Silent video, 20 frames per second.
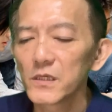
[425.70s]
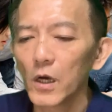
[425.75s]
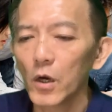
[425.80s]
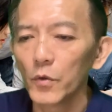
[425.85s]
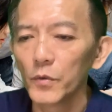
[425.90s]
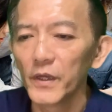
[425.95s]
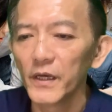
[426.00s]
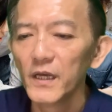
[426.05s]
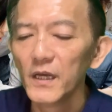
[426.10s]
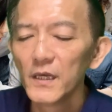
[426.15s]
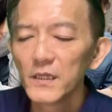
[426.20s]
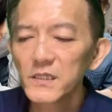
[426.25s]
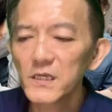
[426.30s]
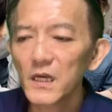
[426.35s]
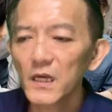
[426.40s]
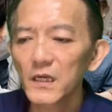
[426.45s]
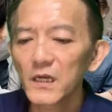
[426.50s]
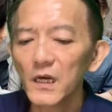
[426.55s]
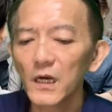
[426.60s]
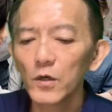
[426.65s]
后呢，这
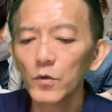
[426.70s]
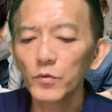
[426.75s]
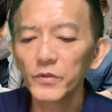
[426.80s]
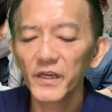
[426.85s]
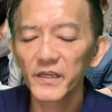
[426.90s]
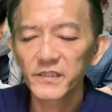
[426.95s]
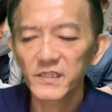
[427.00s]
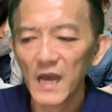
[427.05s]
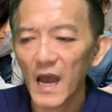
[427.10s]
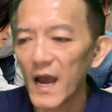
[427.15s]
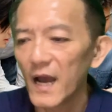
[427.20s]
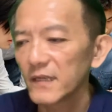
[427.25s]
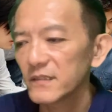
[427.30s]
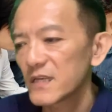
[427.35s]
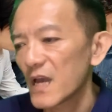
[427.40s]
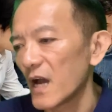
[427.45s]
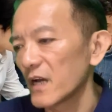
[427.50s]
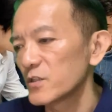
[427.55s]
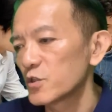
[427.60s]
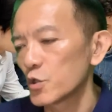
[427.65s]
个客户呢长
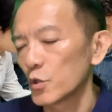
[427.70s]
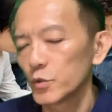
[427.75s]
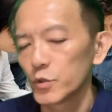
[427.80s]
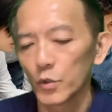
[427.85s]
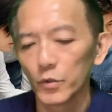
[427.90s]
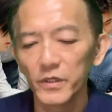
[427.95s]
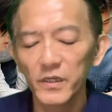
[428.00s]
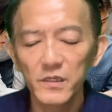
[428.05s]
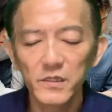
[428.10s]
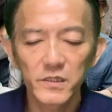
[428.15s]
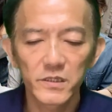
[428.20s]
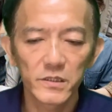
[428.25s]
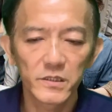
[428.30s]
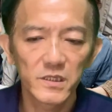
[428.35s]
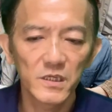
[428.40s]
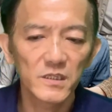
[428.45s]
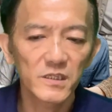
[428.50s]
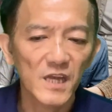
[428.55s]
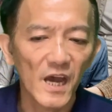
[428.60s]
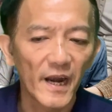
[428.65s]
长久久一直
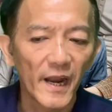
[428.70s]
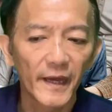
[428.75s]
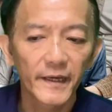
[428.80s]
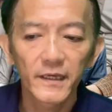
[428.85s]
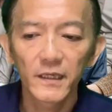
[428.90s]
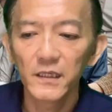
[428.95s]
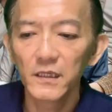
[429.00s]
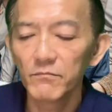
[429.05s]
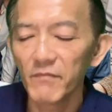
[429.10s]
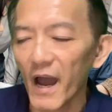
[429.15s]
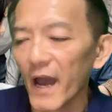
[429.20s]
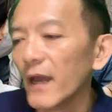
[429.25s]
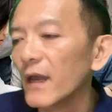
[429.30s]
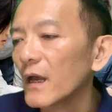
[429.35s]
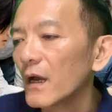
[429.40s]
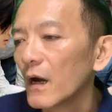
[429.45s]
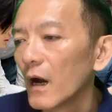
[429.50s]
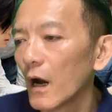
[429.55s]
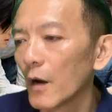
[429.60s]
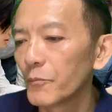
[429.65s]
经常来跟你买
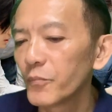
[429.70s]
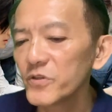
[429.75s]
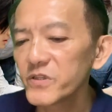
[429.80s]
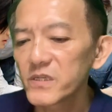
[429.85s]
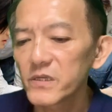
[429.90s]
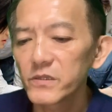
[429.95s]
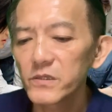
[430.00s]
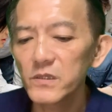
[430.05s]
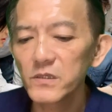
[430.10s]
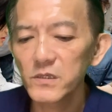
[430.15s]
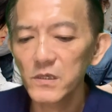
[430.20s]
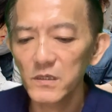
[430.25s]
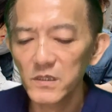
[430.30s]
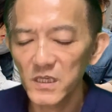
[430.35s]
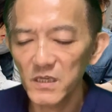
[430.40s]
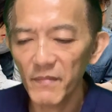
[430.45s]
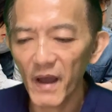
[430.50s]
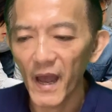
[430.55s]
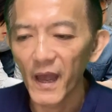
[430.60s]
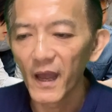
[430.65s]
啊，不只是自
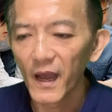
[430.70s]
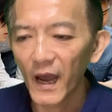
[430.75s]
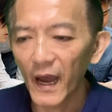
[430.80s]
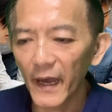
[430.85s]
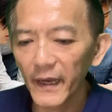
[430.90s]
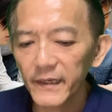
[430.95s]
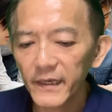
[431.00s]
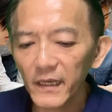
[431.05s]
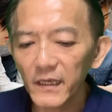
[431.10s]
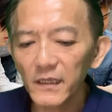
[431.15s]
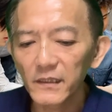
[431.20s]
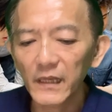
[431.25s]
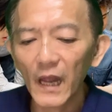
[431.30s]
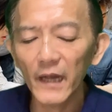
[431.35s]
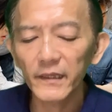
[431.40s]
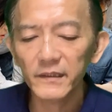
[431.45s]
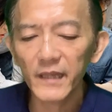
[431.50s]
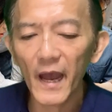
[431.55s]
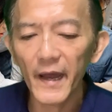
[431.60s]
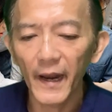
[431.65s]
己买，还给你他
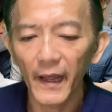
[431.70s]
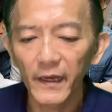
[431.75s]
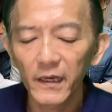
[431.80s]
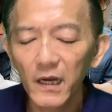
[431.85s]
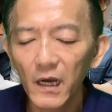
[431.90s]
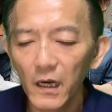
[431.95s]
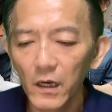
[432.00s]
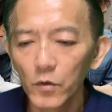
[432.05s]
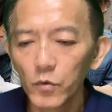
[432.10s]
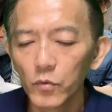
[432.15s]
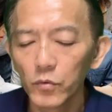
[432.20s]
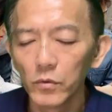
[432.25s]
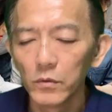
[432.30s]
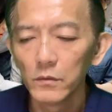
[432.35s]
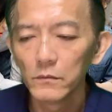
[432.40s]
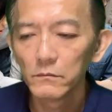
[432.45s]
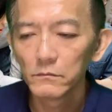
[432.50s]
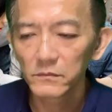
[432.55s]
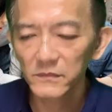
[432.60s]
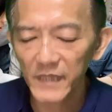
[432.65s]
带来客户，
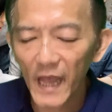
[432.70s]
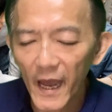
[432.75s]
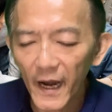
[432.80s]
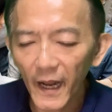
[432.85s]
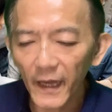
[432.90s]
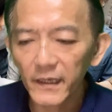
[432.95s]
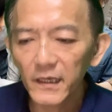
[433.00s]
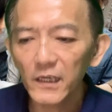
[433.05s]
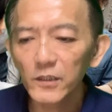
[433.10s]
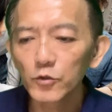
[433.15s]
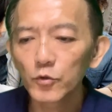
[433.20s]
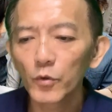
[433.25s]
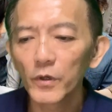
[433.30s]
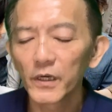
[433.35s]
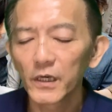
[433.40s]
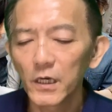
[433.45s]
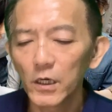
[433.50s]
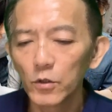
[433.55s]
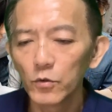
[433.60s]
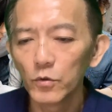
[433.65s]
带来更多的
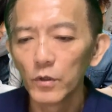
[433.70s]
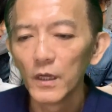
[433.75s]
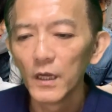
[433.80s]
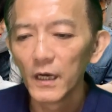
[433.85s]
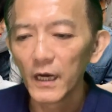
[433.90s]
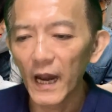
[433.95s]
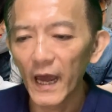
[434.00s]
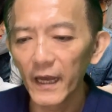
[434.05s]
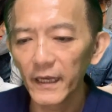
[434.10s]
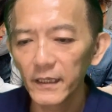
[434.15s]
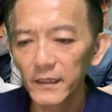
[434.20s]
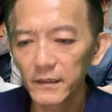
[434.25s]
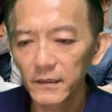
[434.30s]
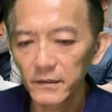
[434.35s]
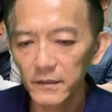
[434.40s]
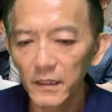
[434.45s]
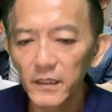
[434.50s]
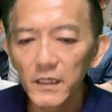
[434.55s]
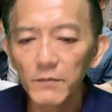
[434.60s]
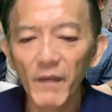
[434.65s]
客户来
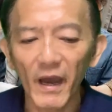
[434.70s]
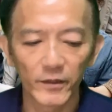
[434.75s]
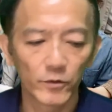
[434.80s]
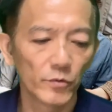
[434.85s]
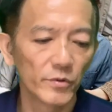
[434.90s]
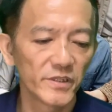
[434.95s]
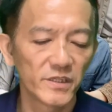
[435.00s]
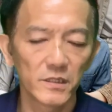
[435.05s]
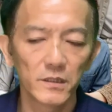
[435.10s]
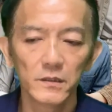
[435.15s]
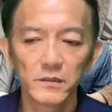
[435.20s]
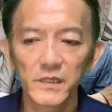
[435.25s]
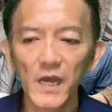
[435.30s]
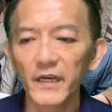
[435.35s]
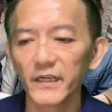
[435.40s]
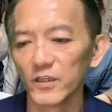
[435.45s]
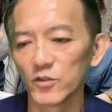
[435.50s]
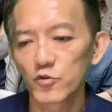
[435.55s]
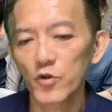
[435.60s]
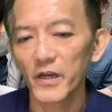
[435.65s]
跟你买东西，让
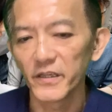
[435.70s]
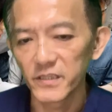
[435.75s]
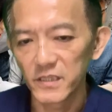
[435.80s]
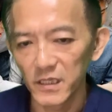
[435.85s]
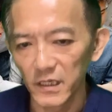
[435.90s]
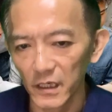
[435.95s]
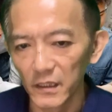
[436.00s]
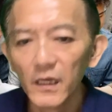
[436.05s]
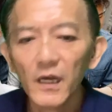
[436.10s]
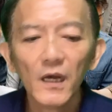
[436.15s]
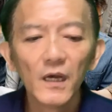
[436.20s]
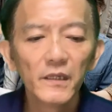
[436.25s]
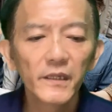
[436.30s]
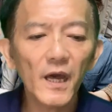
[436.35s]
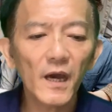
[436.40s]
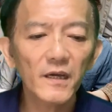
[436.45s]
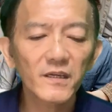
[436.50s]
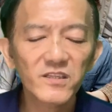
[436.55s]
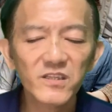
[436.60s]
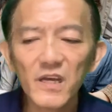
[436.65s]
你赚钱。
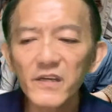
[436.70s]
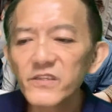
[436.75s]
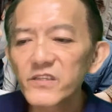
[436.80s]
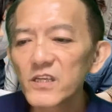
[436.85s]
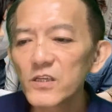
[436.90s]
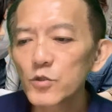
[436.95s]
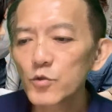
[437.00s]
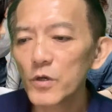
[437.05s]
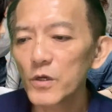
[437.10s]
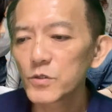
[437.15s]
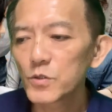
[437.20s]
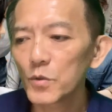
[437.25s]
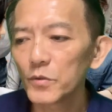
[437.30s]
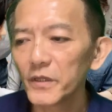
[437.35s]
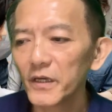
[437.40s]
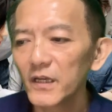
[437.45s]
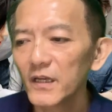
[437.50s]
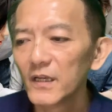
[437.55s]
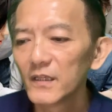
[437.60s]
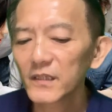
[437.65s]
那甚至最终
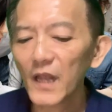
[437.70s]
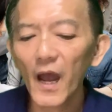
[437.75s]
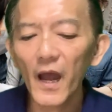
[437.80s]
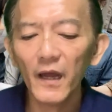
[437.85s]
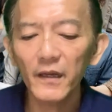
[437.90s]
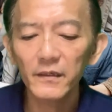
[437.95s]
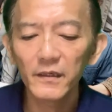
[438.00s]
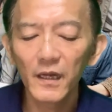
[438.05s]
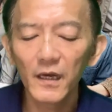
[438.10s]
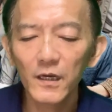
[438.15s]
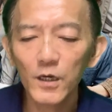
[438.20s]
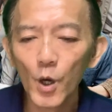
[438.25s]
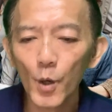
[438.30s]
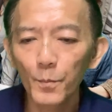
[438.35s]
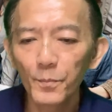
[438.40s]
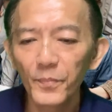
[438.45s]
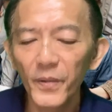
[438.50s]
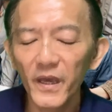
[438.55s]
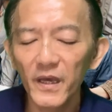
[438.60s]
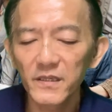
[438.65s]
呢，他能够
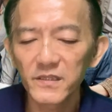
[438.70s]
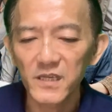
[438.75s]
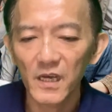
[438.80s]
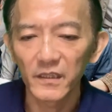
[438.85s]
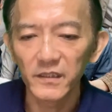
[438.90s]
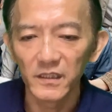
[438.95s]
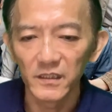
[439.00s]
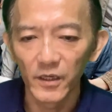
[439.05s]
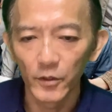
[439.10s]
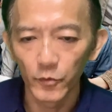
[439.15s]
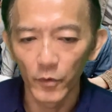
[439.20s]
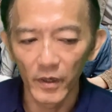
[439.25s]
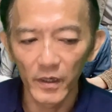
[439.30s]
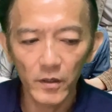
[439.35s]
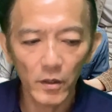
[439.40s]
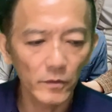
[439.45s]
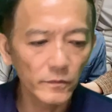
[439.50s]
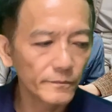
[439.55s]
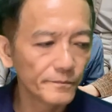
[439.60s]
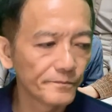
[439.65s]
变成你的员
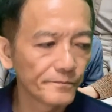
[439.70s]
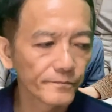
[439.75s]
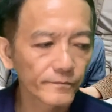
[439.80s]
工，